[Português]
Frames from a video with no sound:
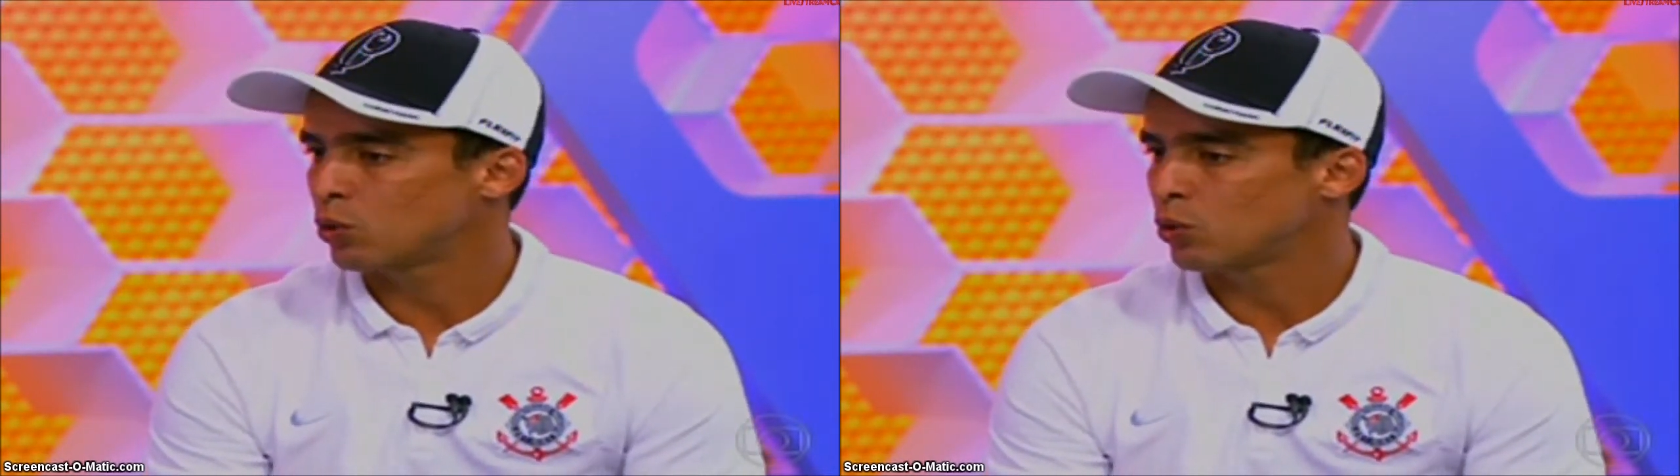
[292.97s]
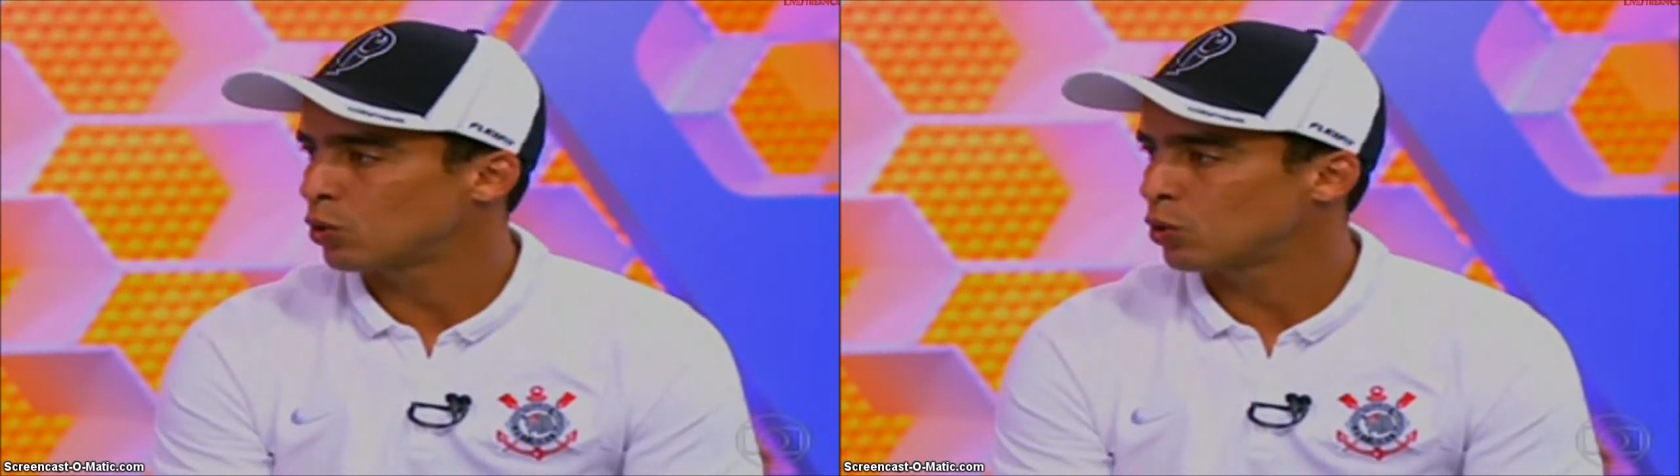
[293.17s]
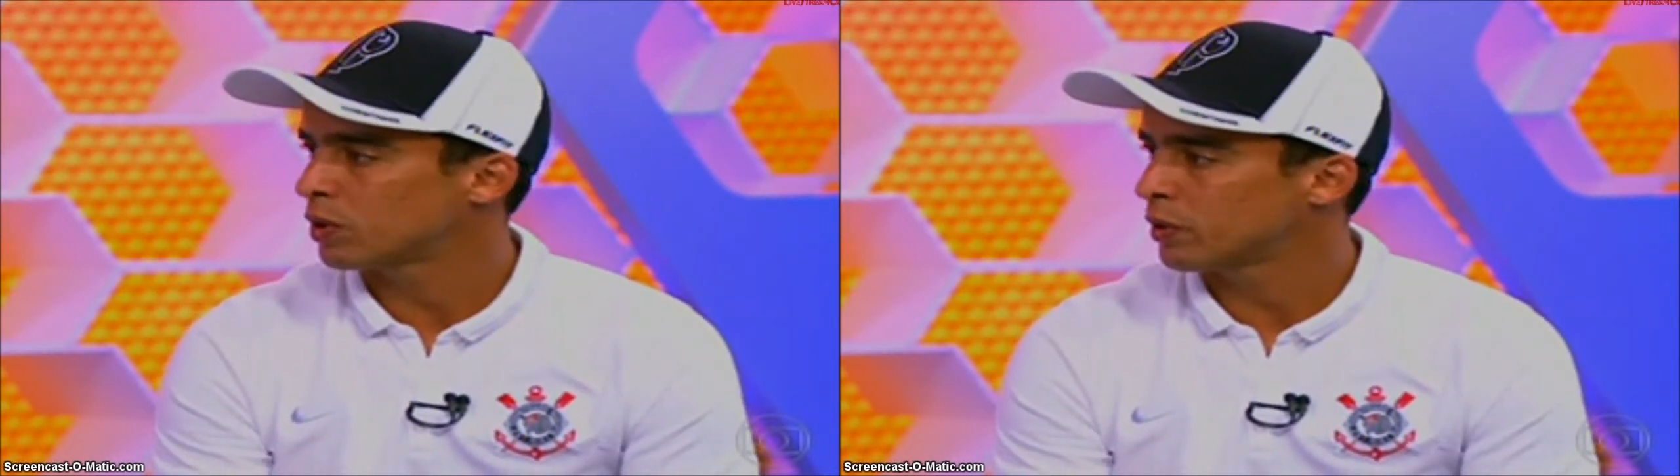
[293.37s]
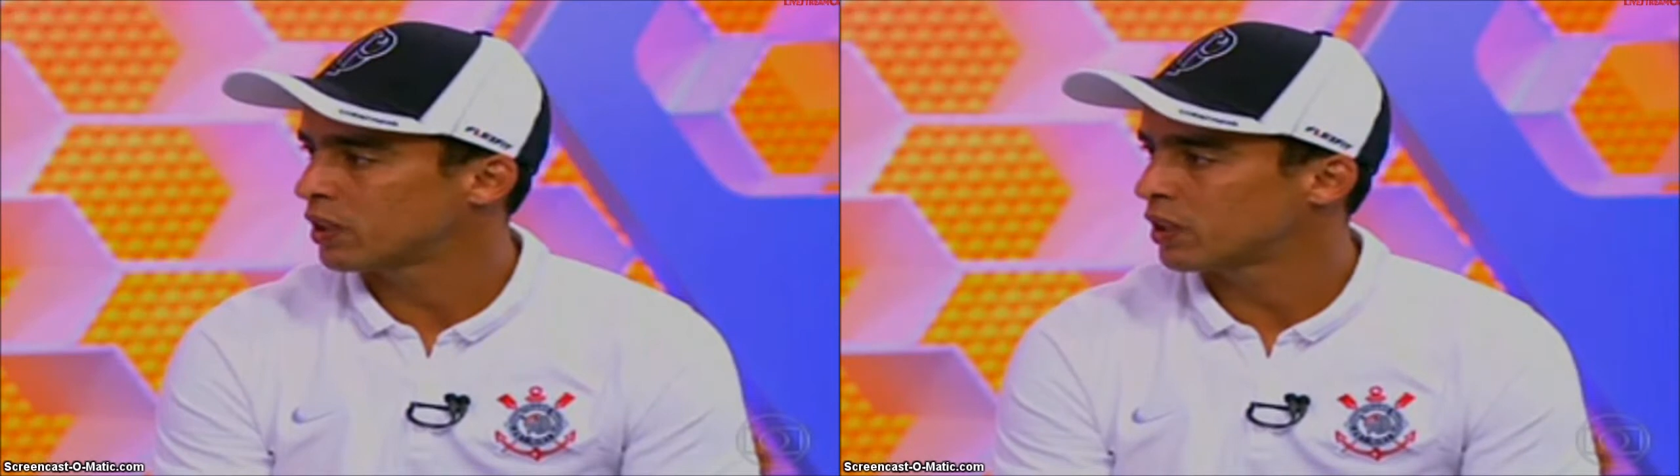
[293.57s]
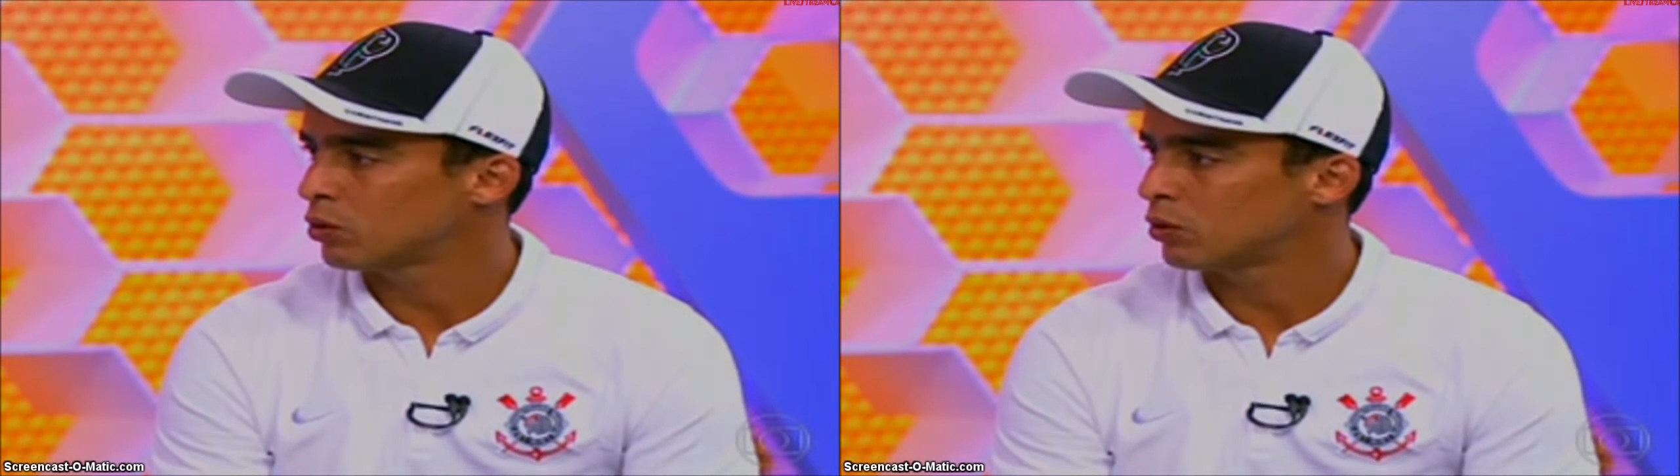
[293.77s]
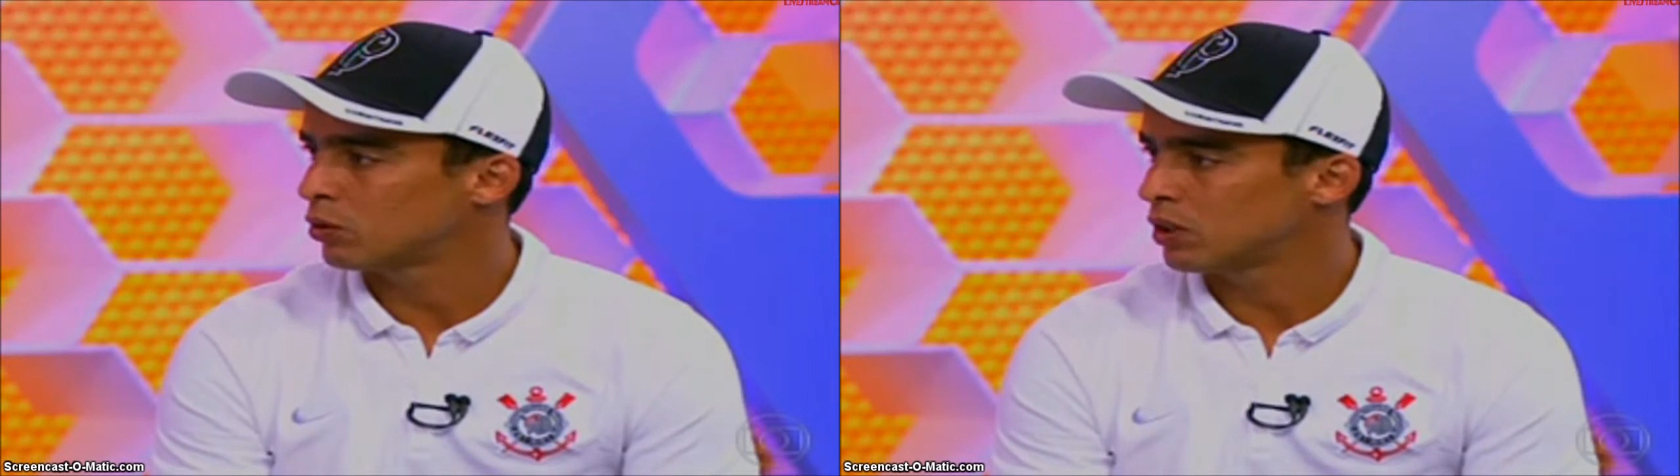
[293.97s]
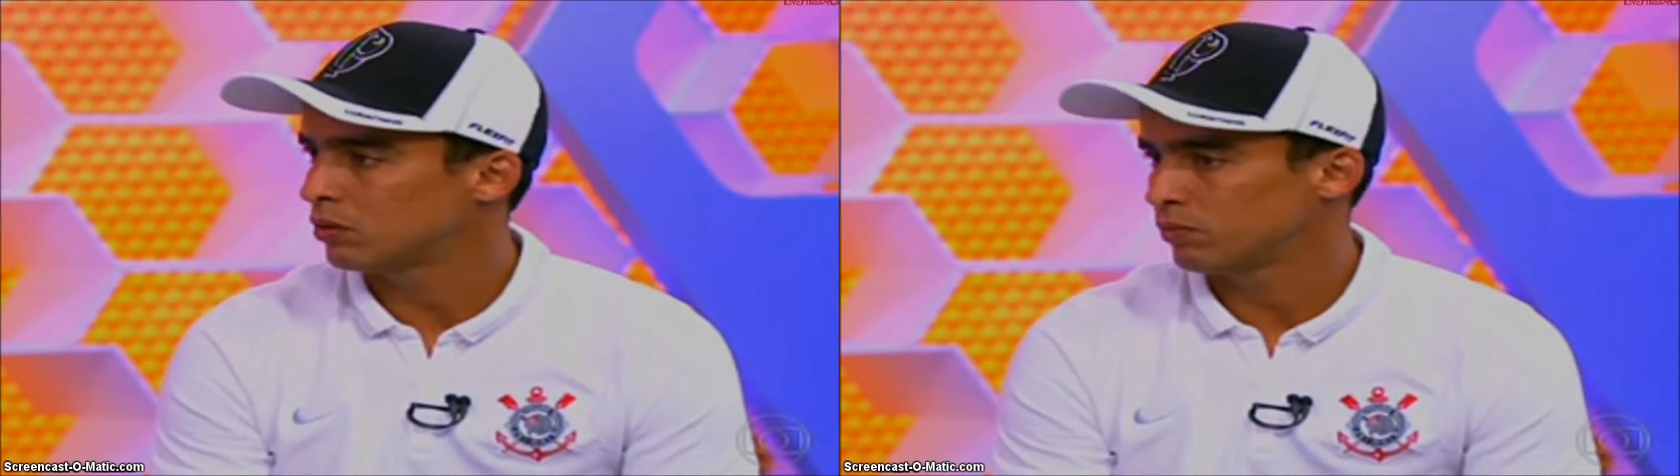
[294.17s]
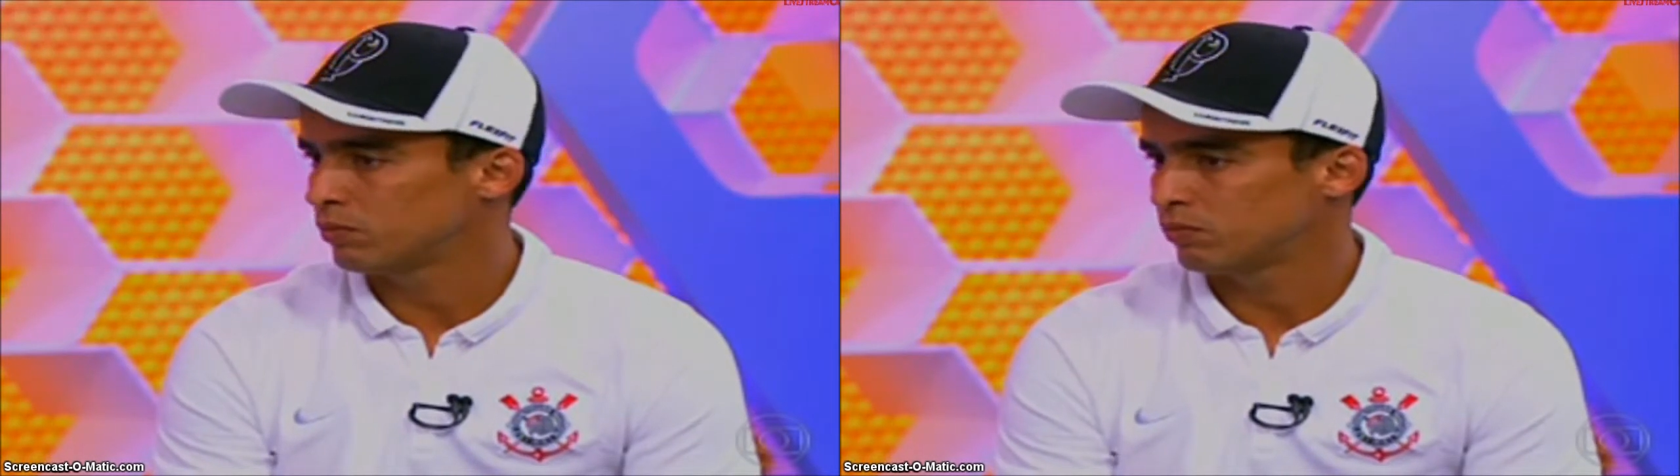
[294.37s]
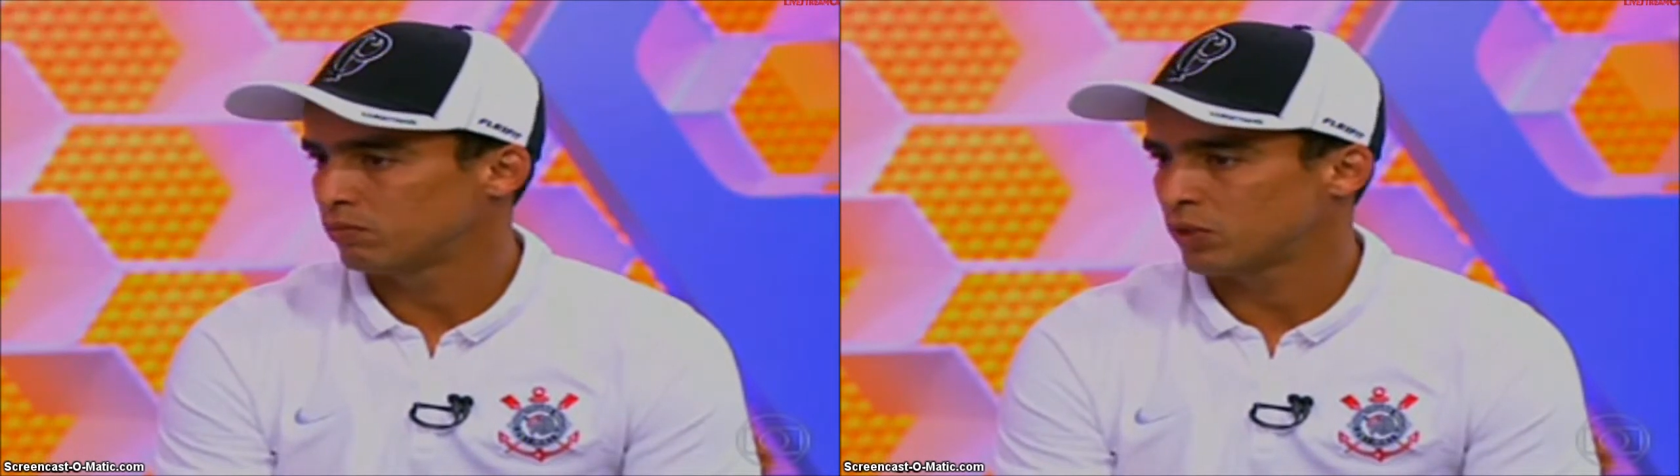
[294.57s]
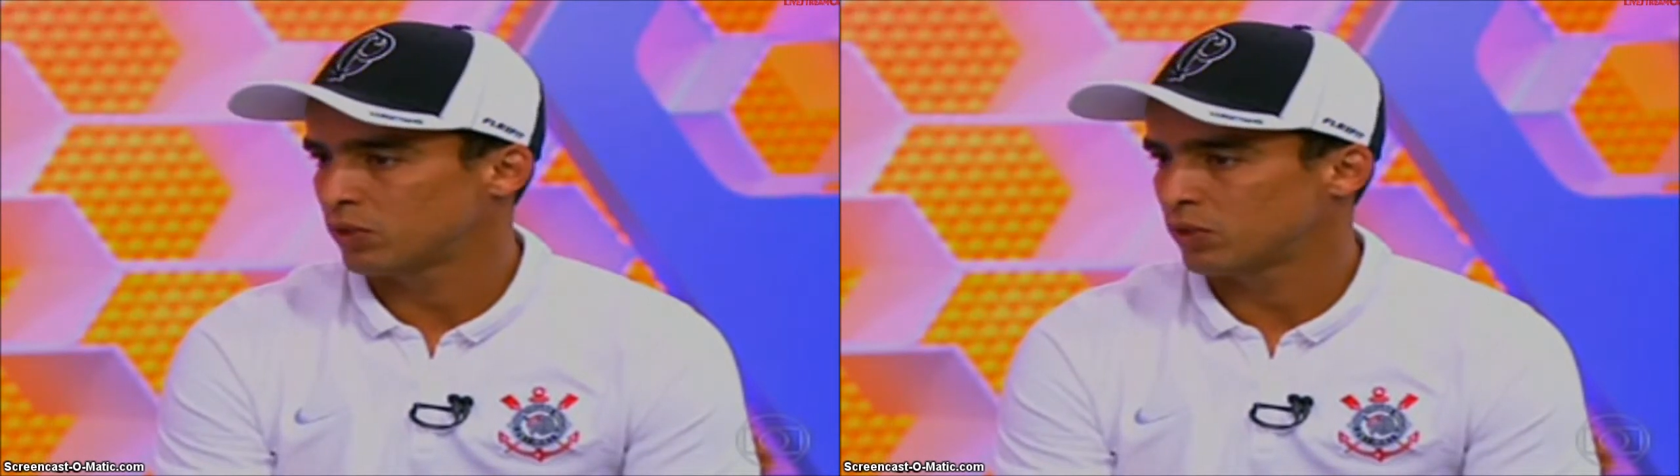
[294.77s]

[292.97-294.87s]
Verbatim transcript: acho que o grupo também está muito unido.